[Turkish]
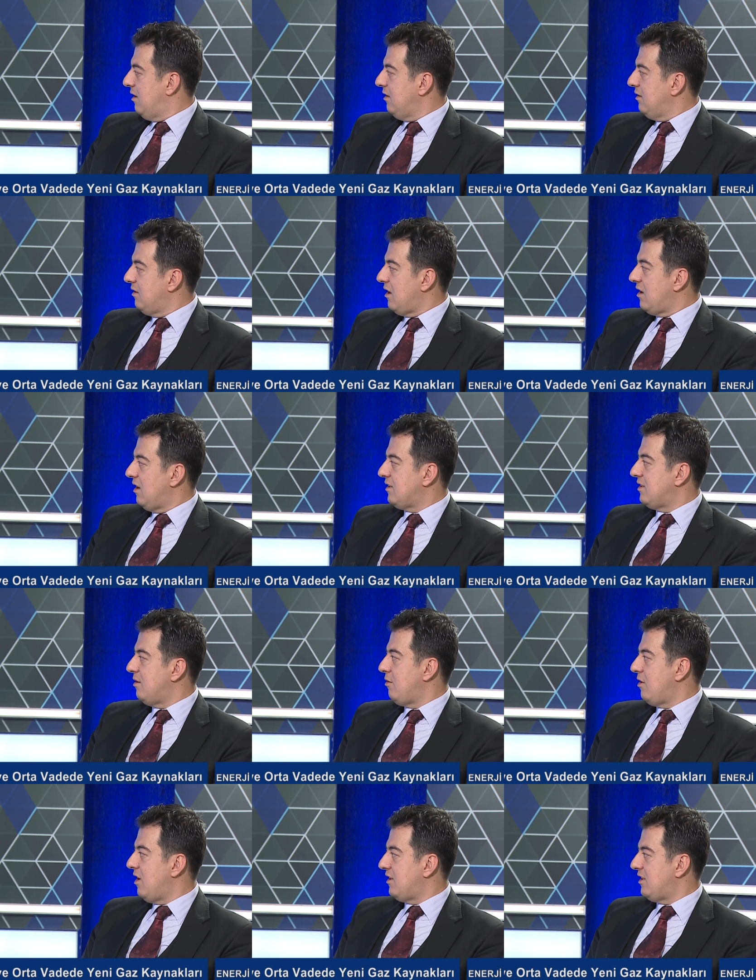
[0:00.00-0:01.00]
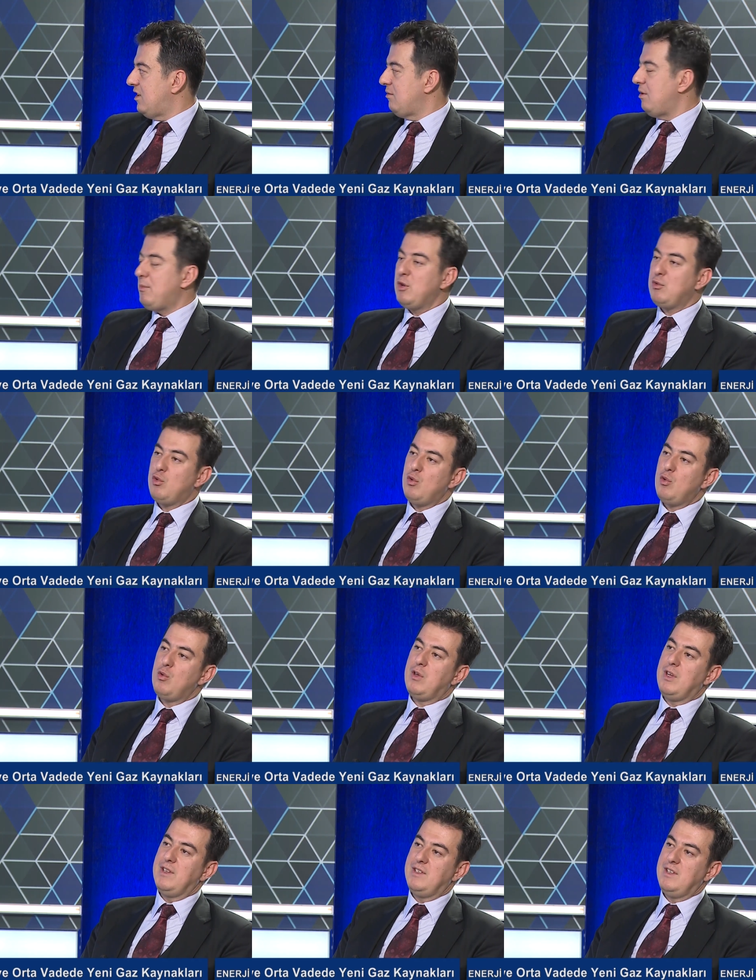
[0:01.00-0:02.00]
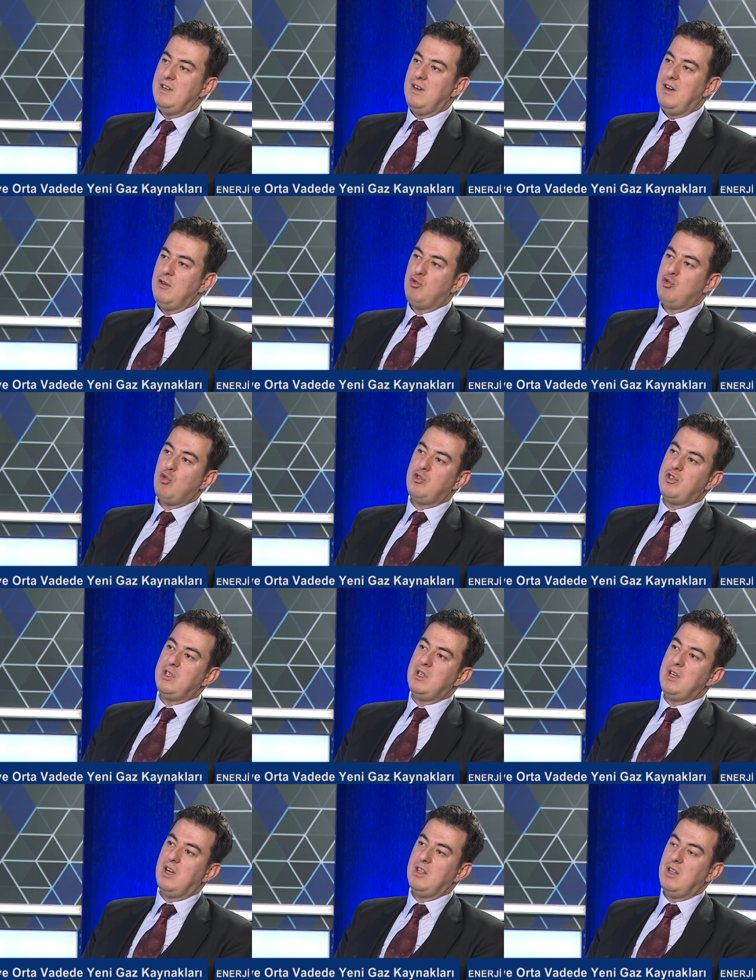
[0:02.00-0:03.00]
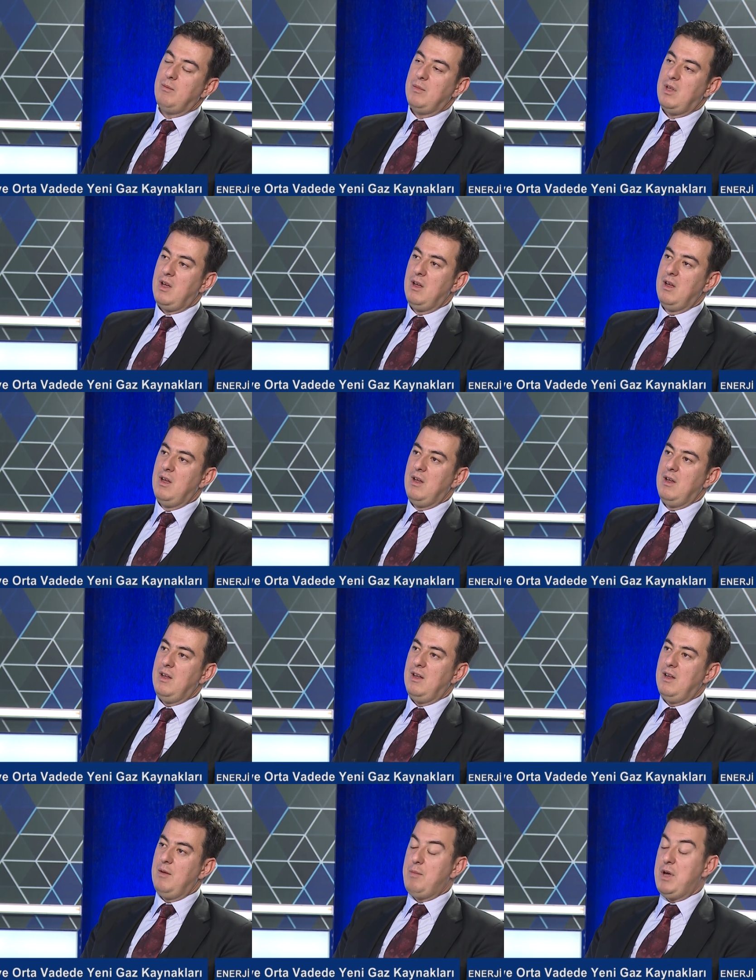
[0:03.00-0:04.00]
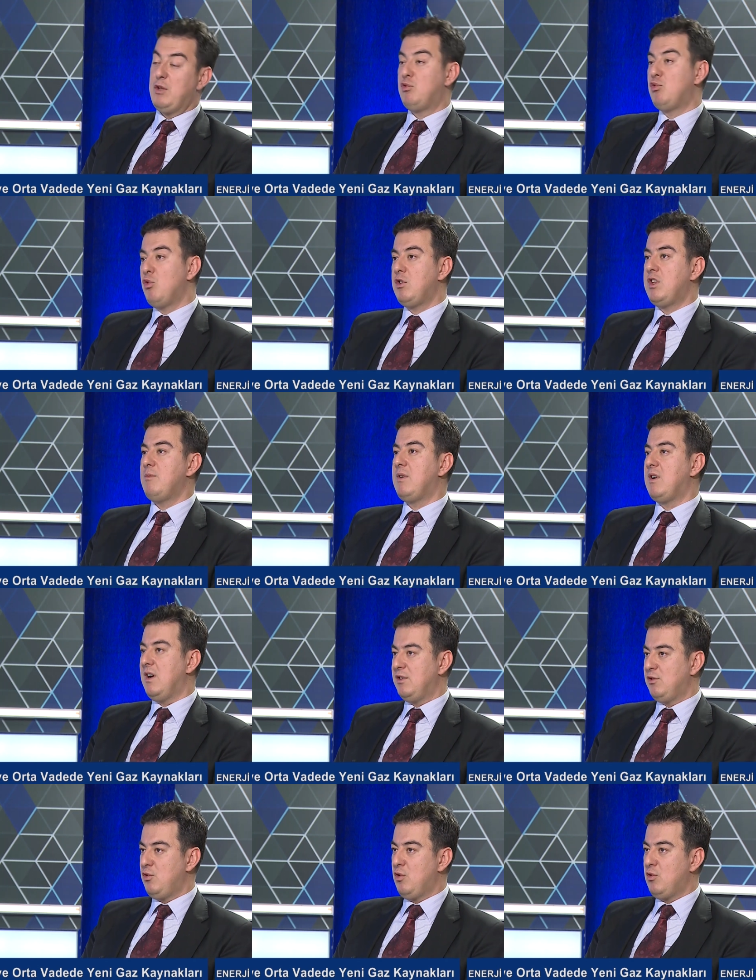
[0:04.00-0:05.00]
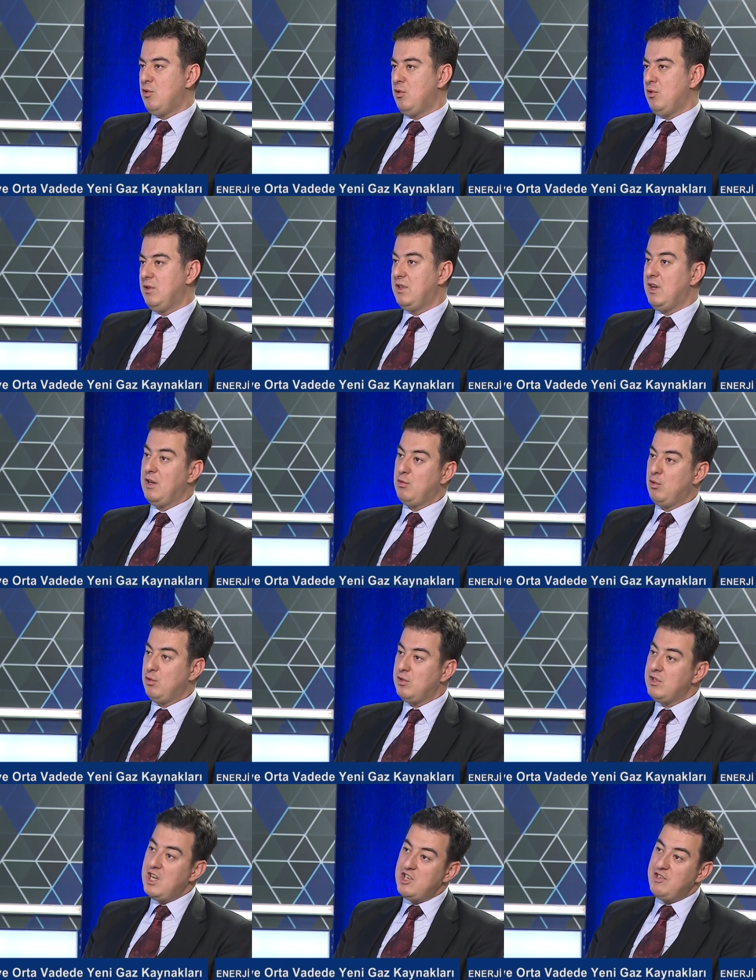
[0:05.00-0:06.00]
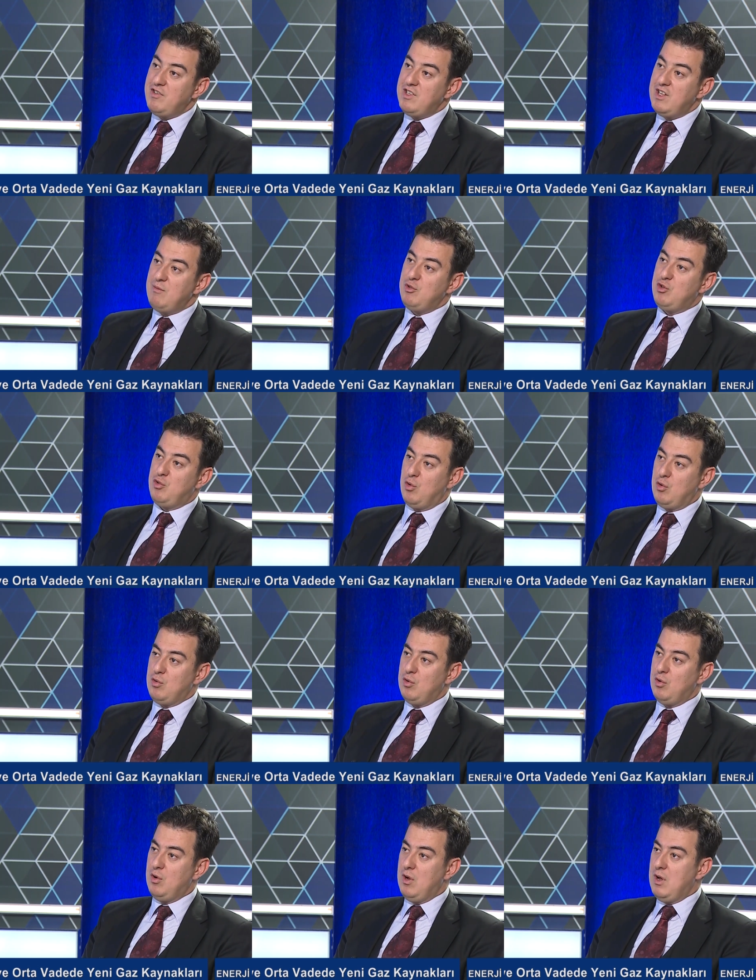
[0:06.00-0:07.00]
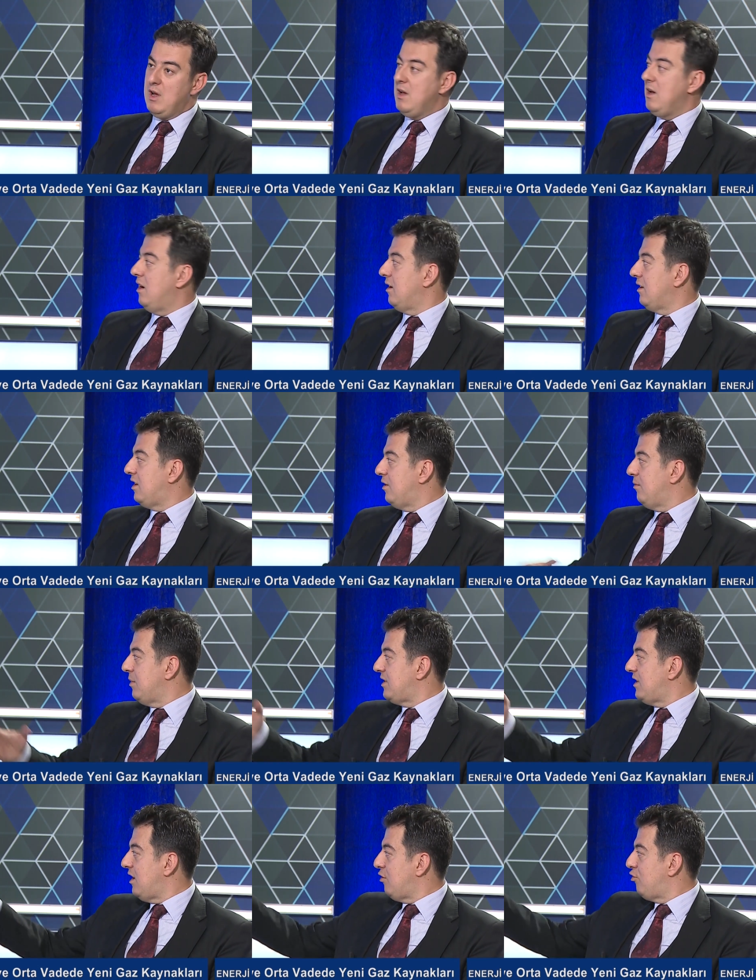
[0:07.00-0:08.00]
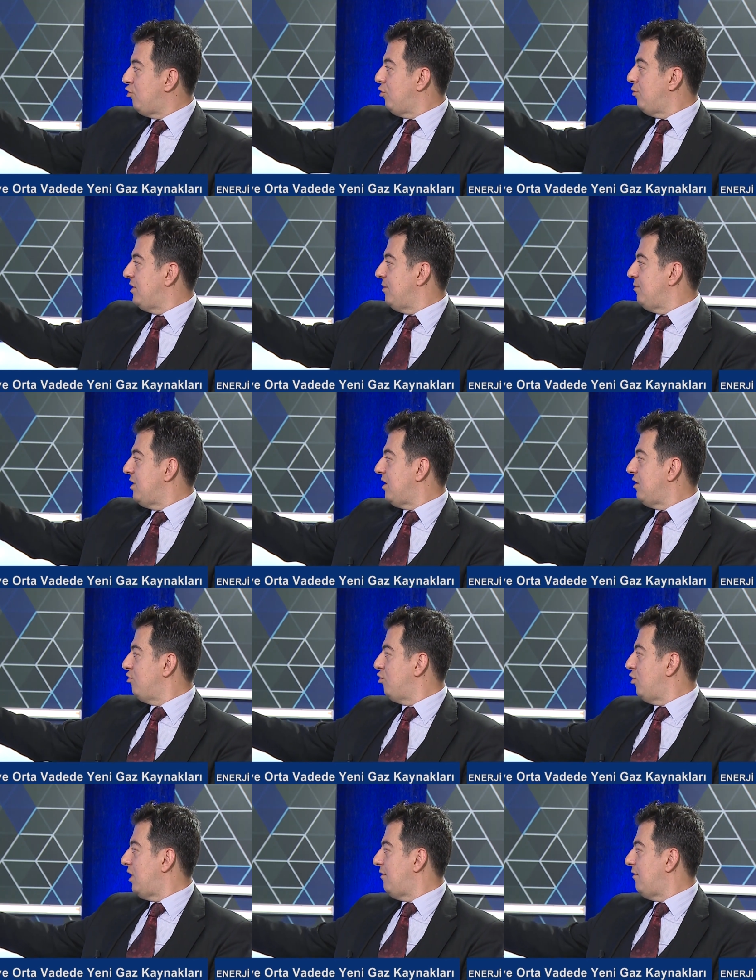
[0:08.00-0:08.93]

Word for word: Ee, Irak aslına bakarsanız bir petrol ülkesi. Hani çok ciddi anlamda e, petrol gibi gaz yok. Daha doğrusu keşfedilmiş yok. Ee, mesela şu bizim yakın